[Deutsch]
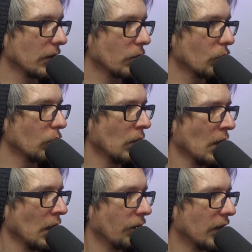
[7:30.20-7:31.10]
mal zu.
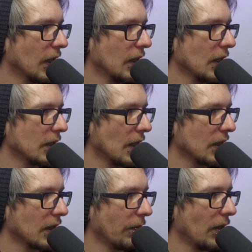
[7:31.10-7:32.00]
Wir gehen jetzt
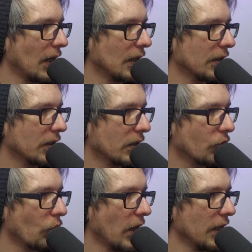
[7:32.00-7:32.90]
erst einmal
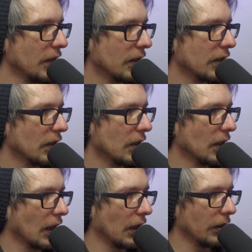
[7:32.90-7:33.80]
straight
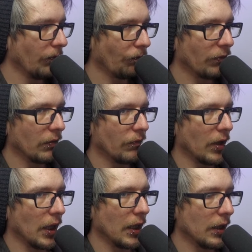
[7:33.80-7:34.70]
hier rein.
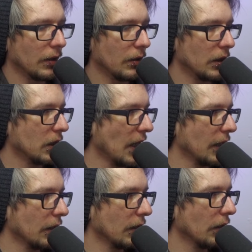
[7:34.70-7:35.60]
Weil ich
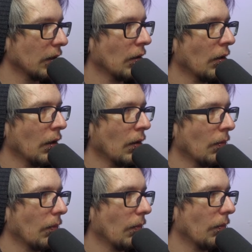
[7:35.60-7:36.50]
denke,
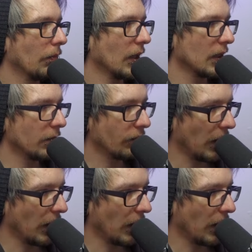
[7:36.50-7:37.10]
nachdem ich